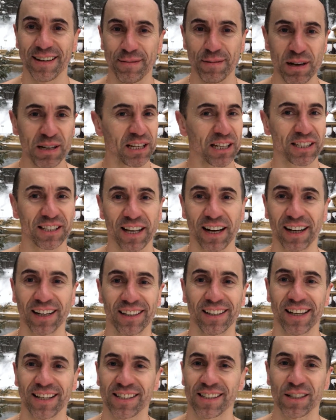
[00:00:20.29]
Мне сейчас так
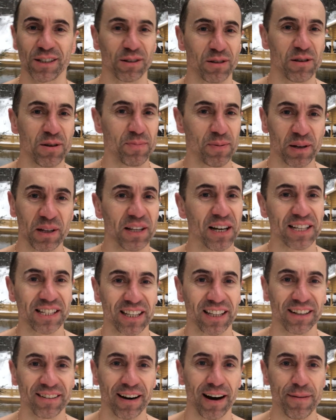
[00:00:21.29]
классно, что не передать
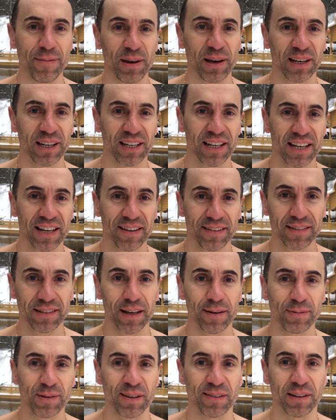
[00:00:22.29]
словами.
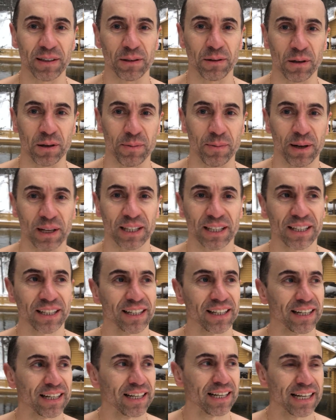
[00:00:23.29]
Всем советую, ребят.
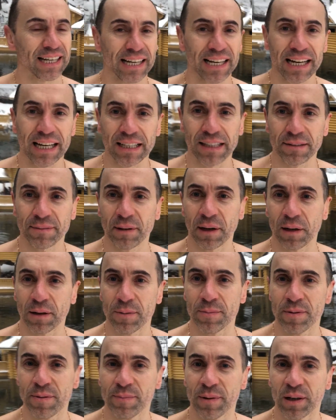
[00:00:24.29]
Это моя
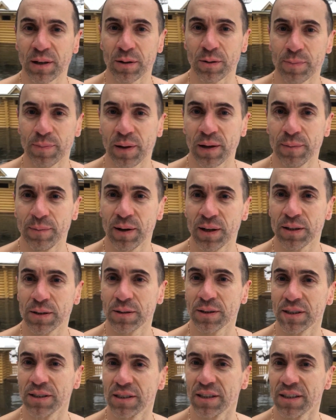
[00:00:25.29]
любимая купель
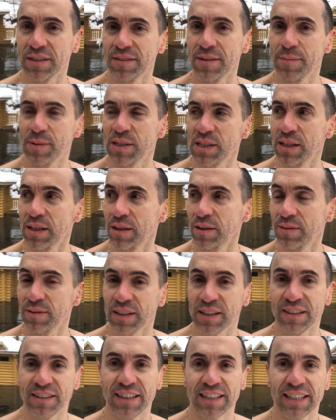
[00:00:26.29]
батюшки Серафима
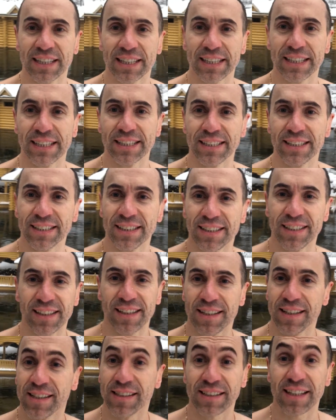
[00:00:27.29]
Саровского.
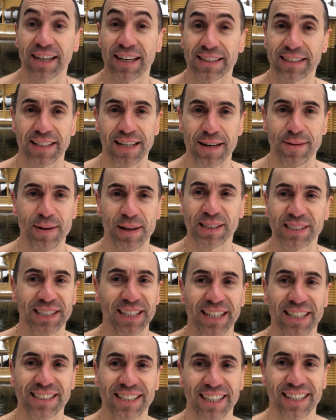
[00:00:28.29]
Сказка, ребят,
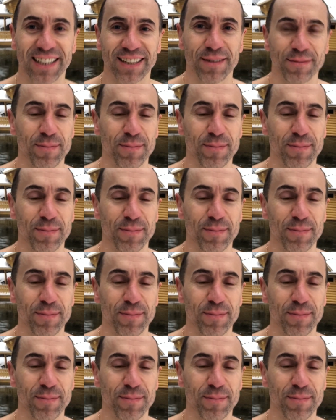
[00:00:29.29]
сказка.